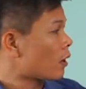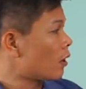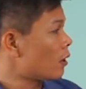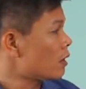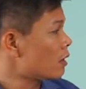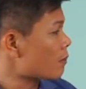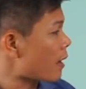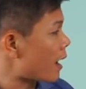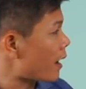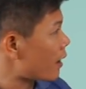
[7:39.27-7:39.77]
có
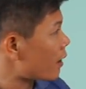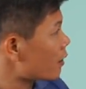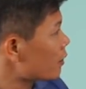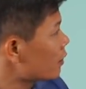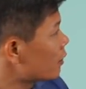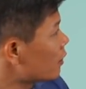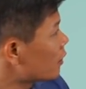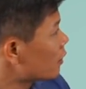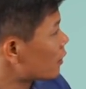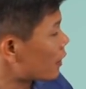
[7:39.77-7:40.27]
những bạn
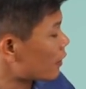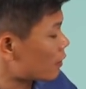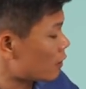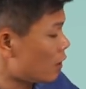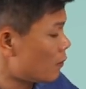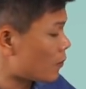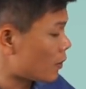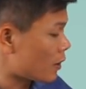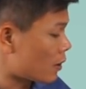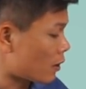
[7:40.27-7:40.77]
lại
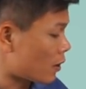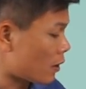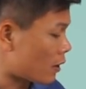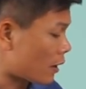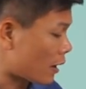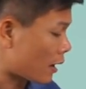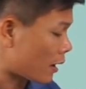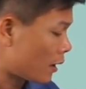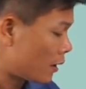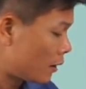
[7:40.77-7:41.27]
có một cái câu nói
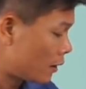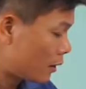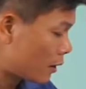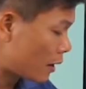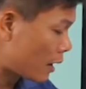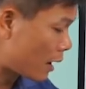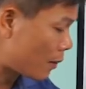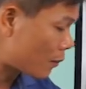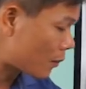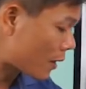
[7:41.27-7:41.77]
rằng là
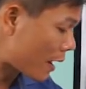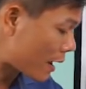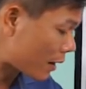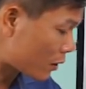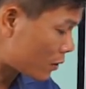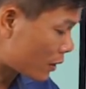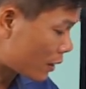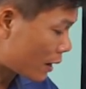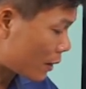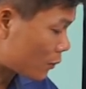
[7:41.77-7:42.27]
em ra
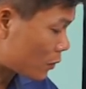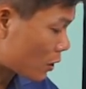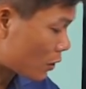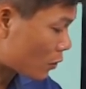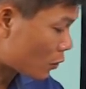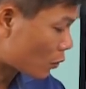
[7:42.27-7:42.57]
kinh doanh em sợ